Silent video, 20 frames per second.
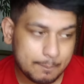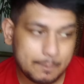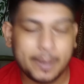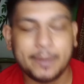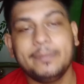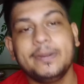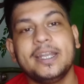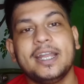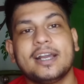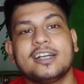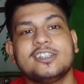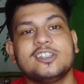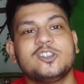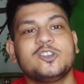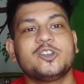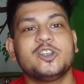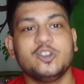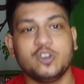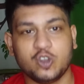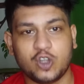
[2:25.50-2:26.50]
ভেবে দেখা
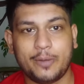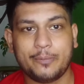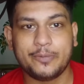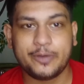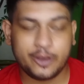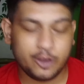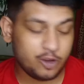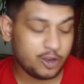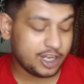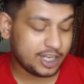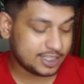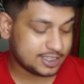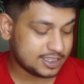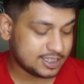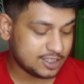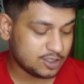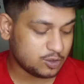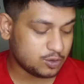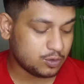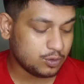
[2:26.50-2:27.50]
যেত কিন্তু তার বিয়ে হয়ে গেছে
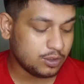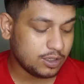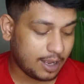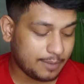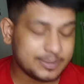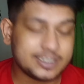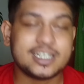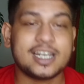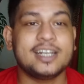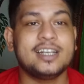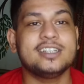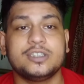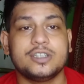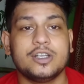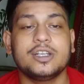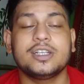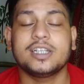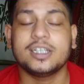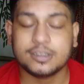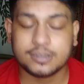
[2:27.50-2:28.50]
যেহেতু আমি চাই
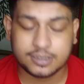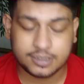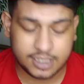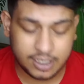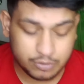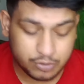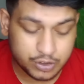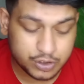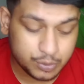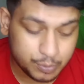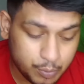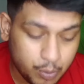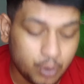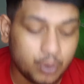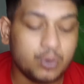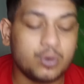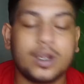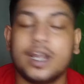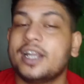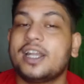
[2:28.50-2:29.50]
বিষয়ে কেউ কিছু
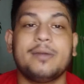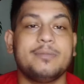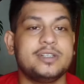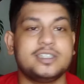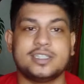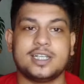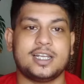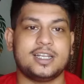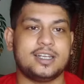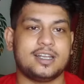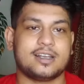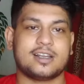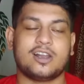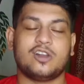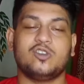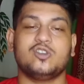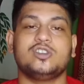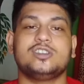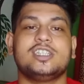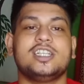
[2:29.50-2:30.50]
বলুক এটা আমি চাই না
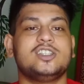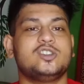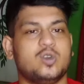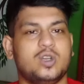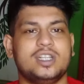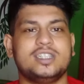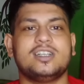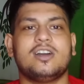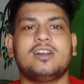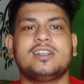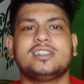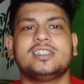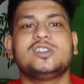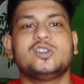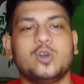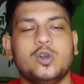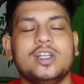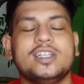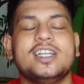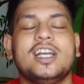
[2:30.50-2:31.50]
কারণ যে চলে যাওয়া সে
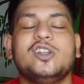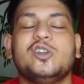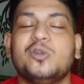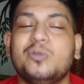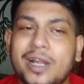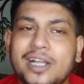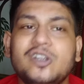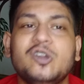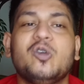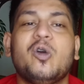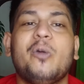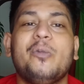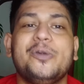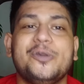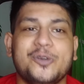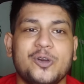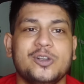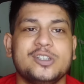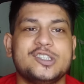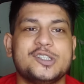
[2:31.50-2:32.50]
চলে যায় তোমরাই তো
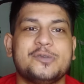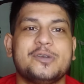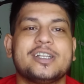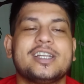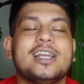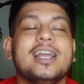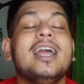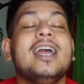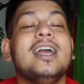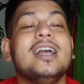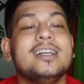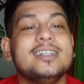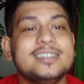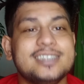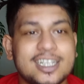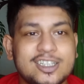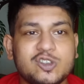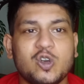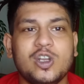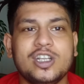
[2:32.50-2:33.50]
কমেন্ট করেছো আমাকে
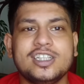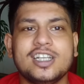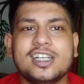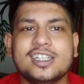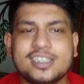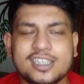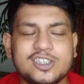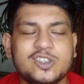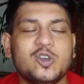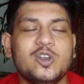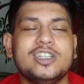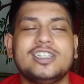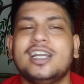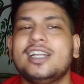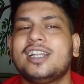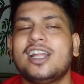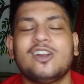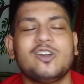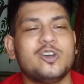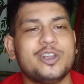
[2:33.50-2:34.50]
যে চলে যাওয়া সে চলে
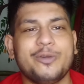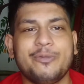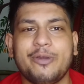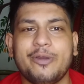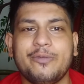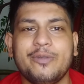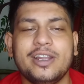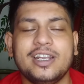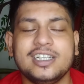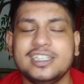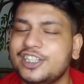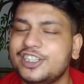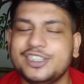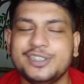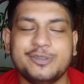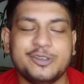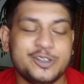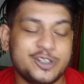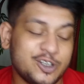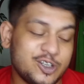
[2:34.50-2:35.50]
যায় তার কথা ভেবে নিজের
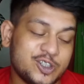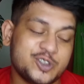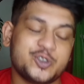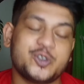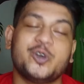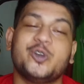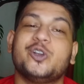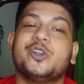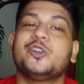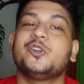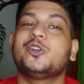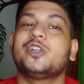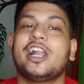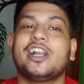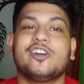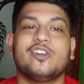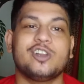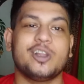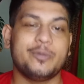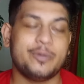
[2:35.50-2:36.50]
জীবনটা নষ্ট না তো
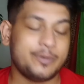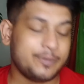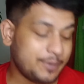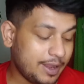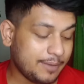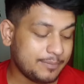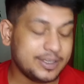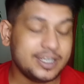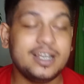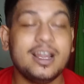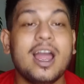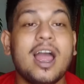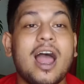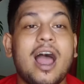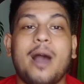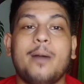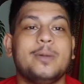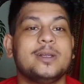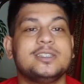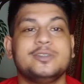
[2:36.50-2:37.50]
তার কথা ভেবে আমি
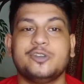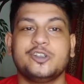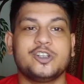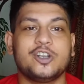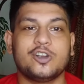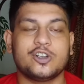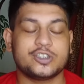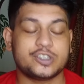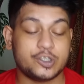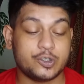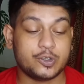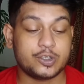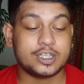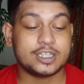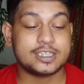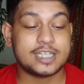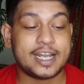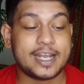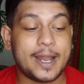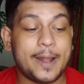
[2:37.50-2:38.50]
আমার জীবনটা নষ্ট
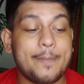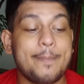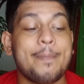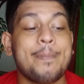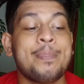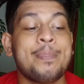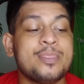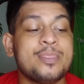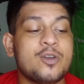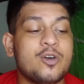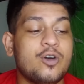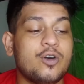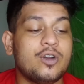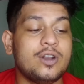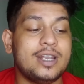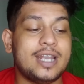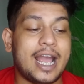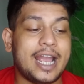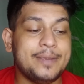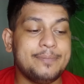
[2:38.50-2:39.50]
করতে চাই না তো
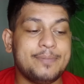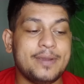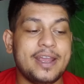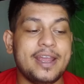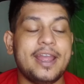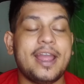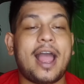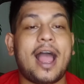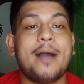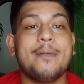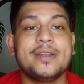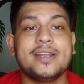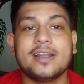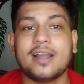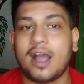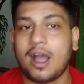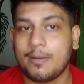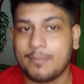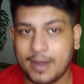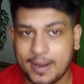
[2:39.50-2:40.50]
লাইফে আমি
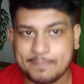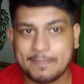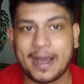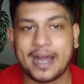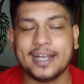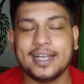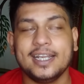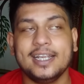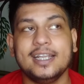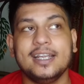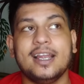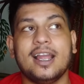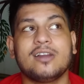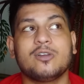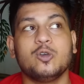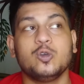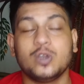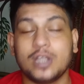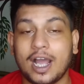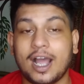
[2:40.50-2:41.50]
আমার বাড়ি
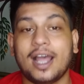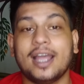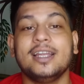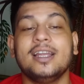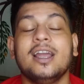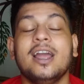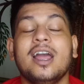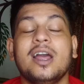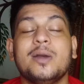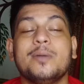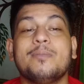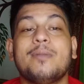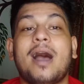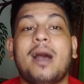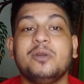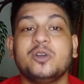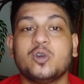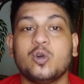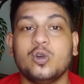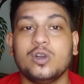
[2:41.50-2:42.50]
কোথায় বা
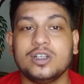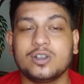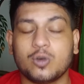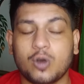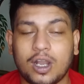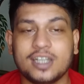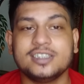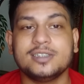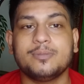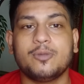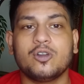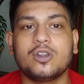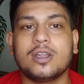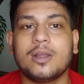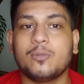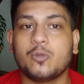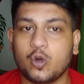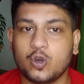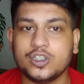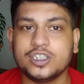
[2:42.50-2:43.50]
আমি কোন কলেজে
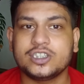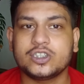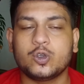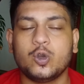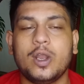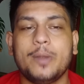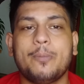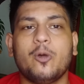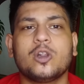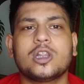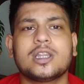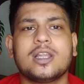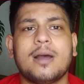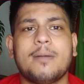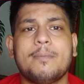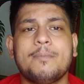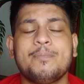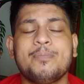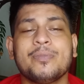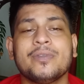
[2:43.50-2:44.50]
পড়তাম কোন স্কুলে
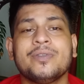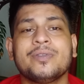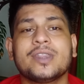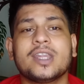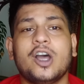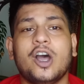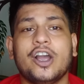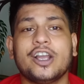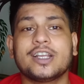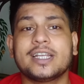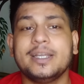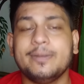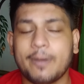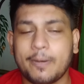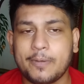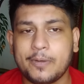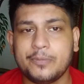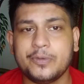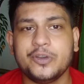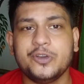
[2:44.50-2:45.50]
পড়তাম
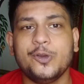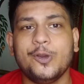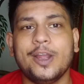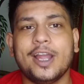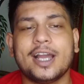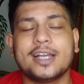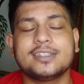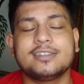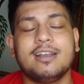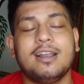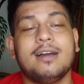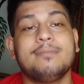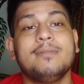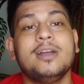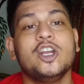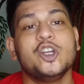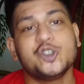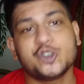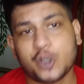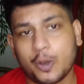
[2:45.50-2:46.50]
কিভাবে ভিডিওয়ে আসলাম
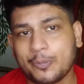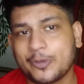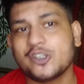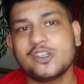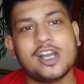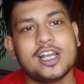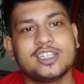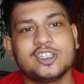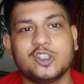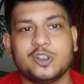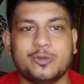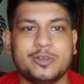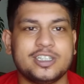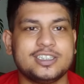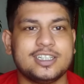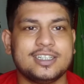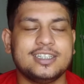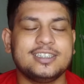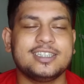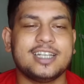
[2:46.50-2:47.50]
সব কিছু আজকে
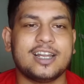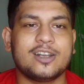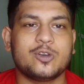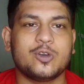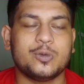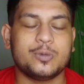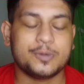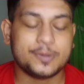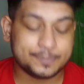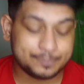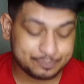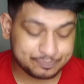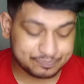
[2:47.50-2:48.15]
তোমাদের সাথে শেয়ার করব